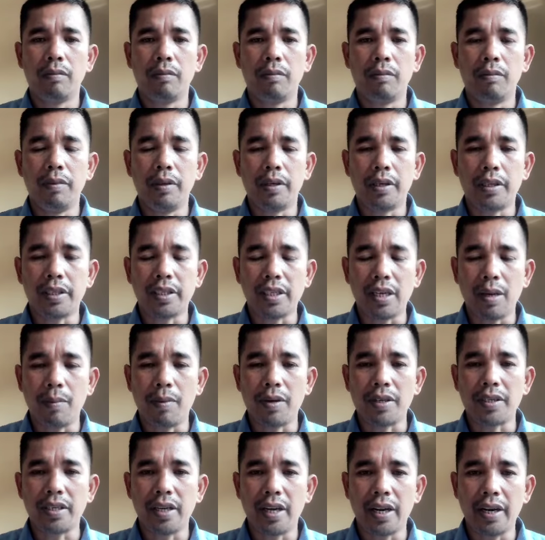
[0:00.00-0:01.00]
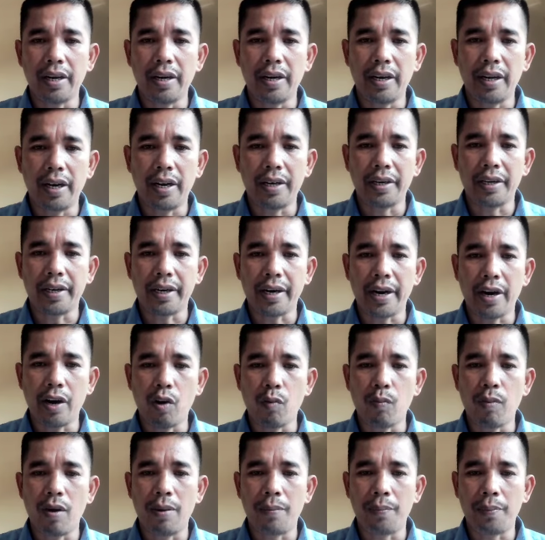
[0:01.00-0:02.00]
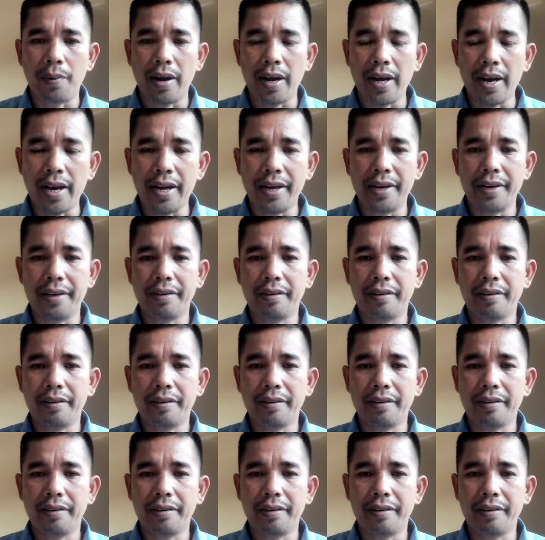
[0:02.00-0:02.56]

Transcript: Bersama saya dengan Rano Pak Pahan